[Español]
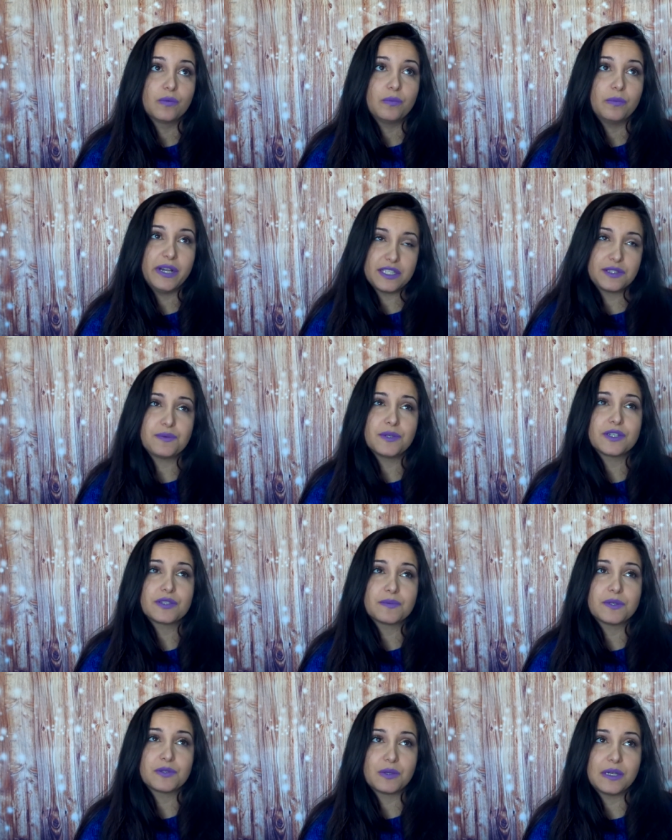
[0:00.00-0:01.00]

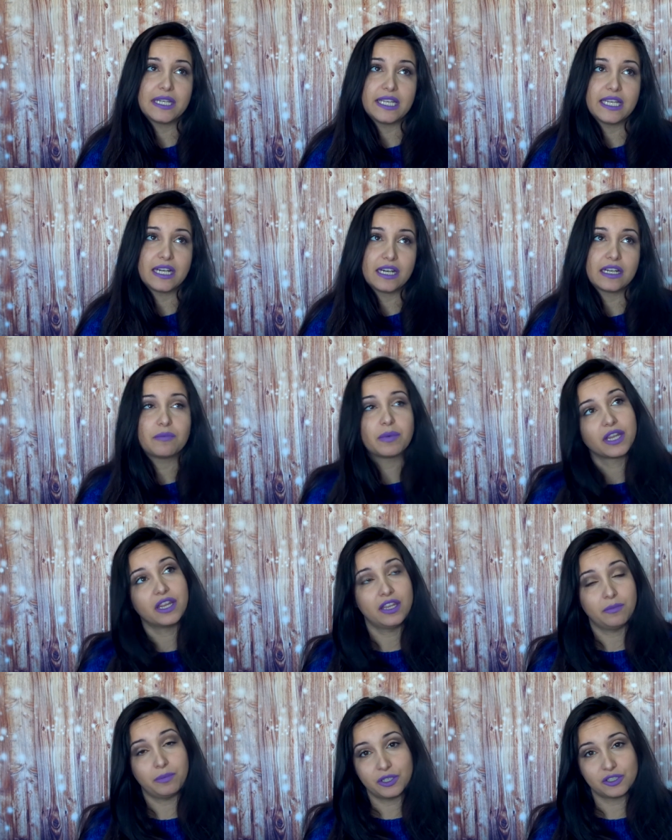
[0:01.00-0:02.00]
Birchbox me suele llegar a
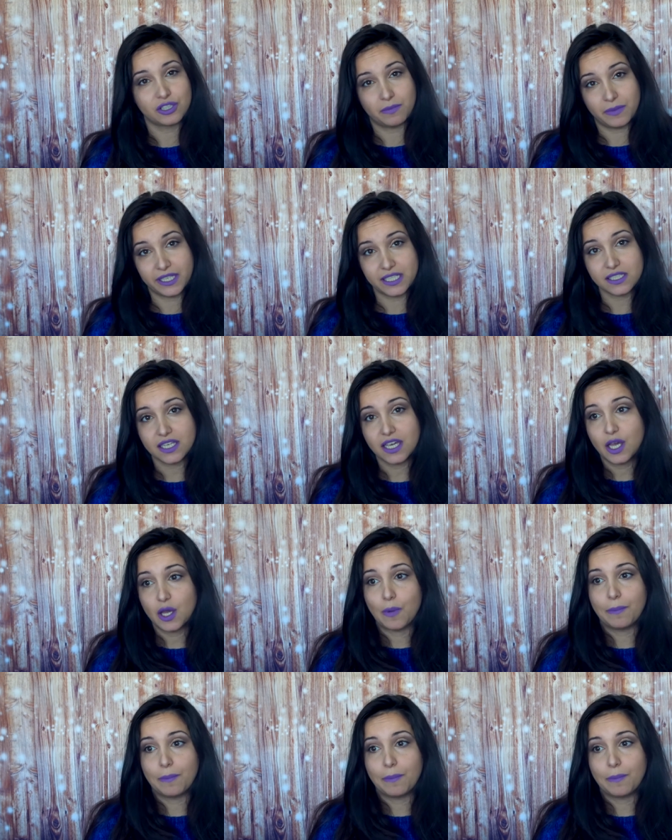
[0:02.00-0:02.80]
principios de mes,